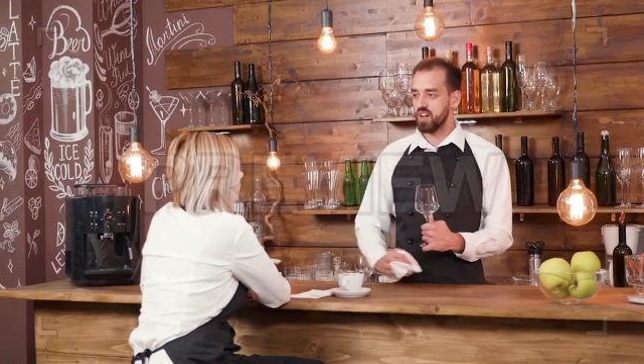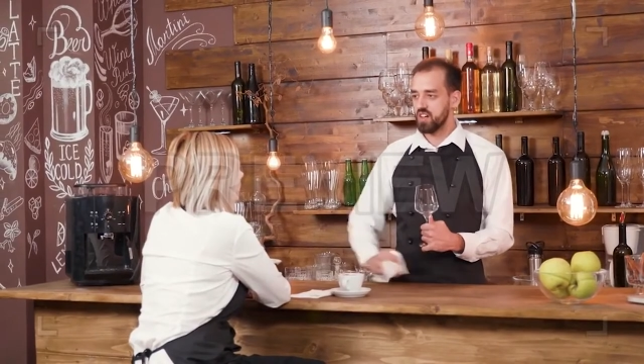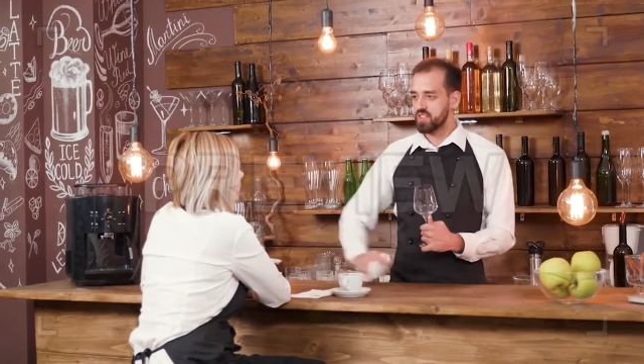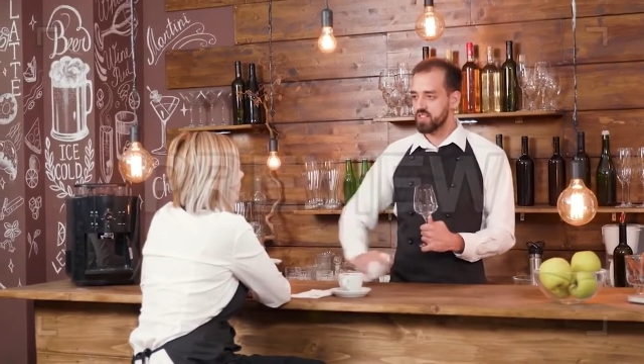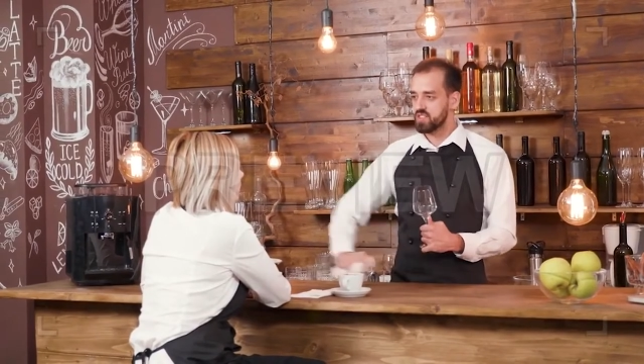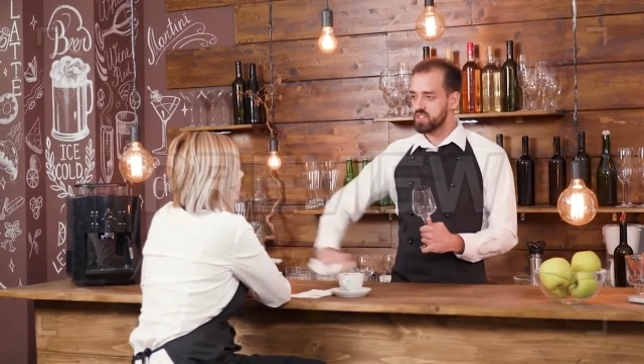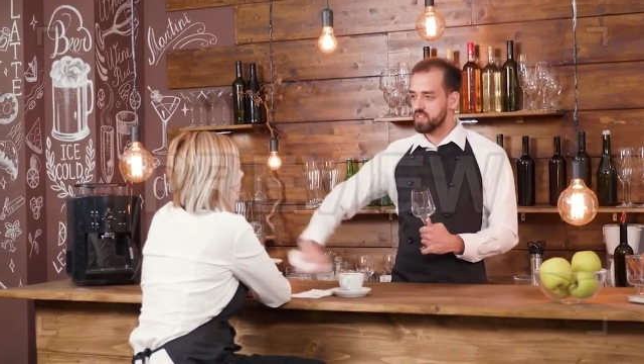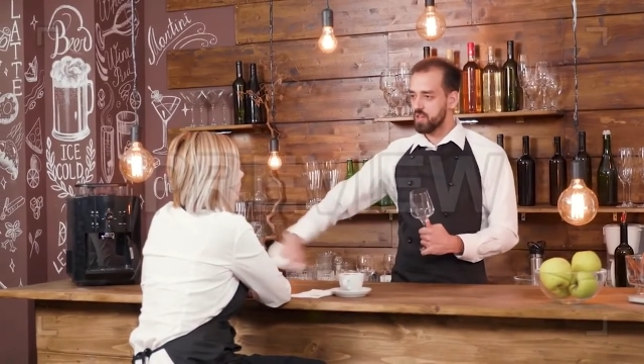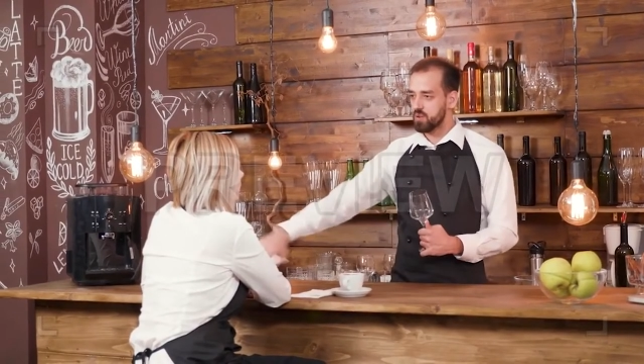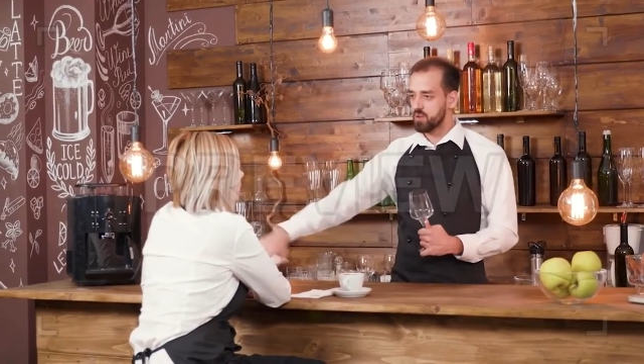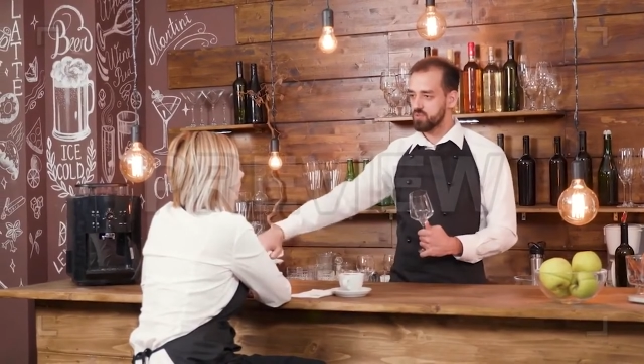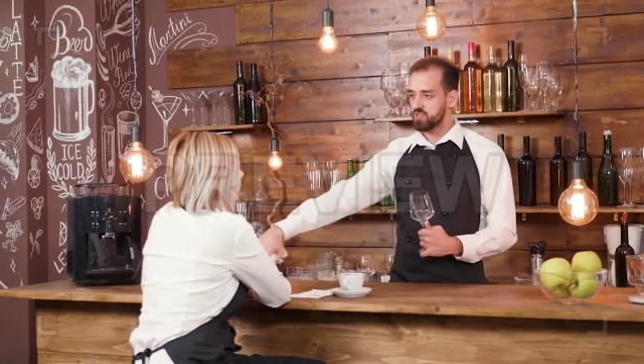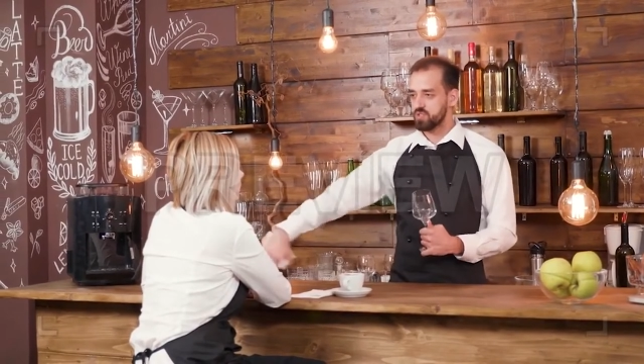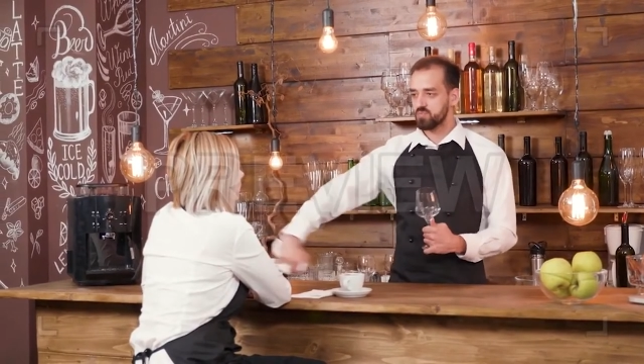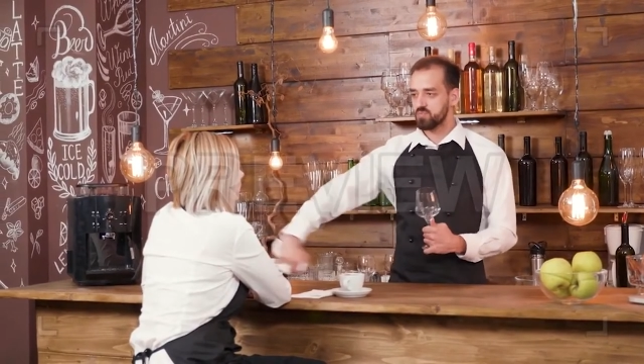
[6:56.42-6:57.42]
cho ta niềm
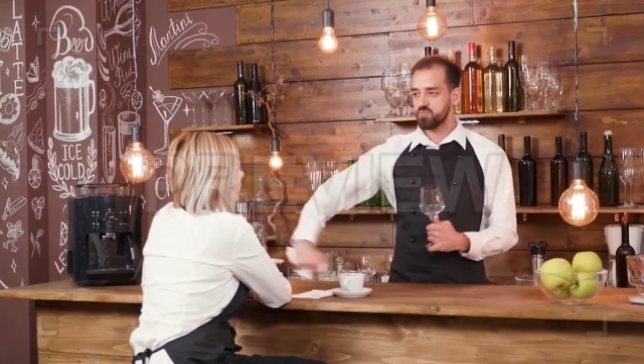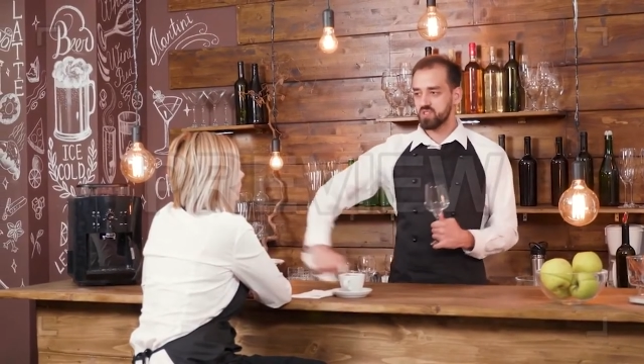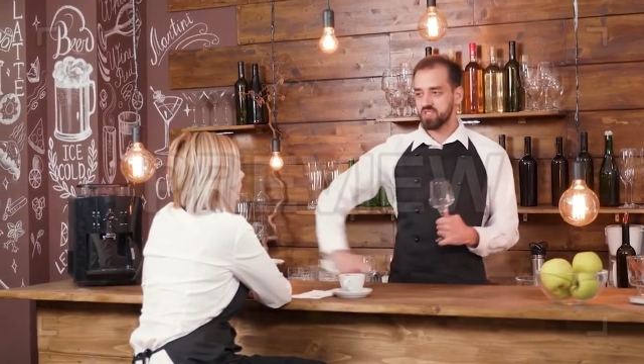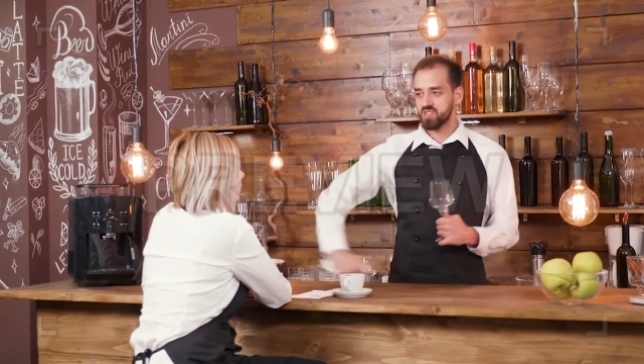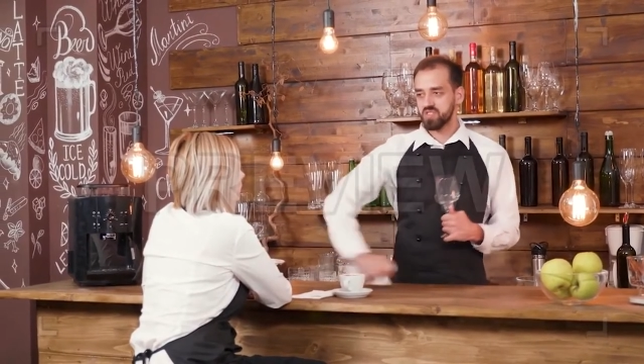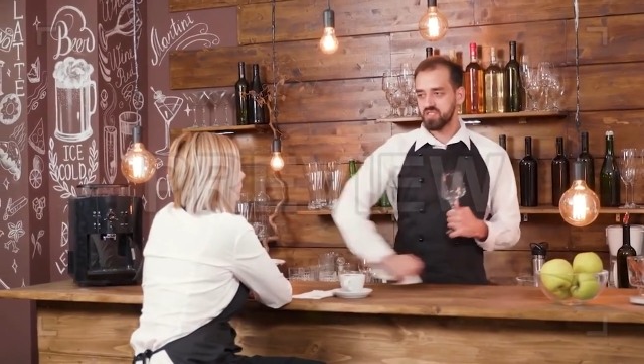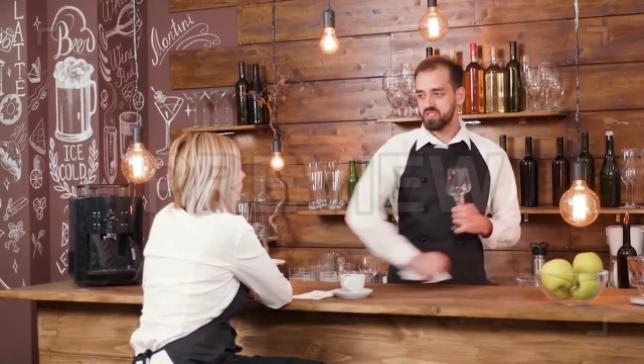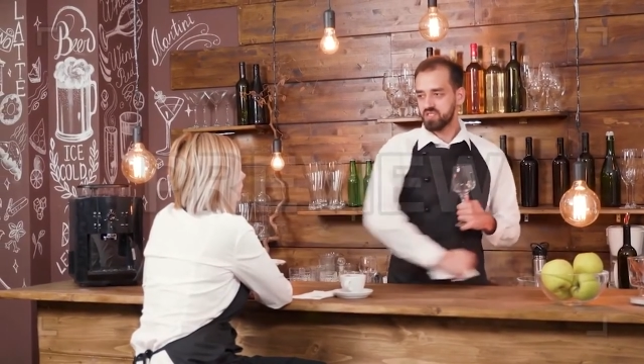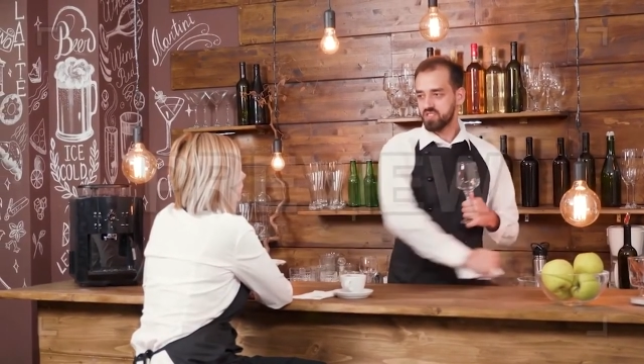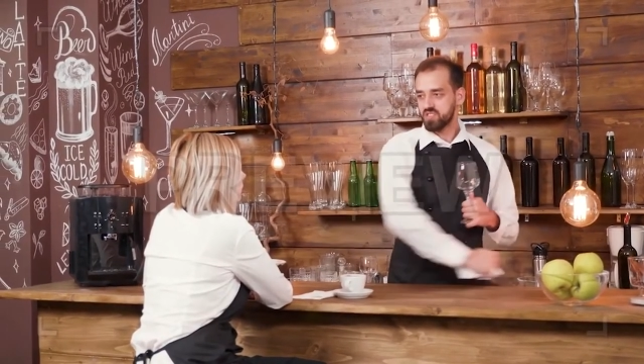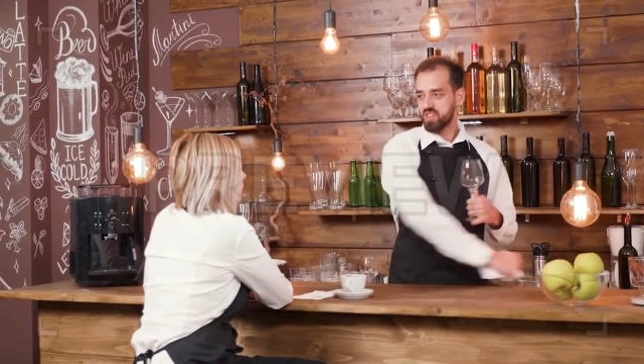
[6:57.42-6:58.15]
vui sống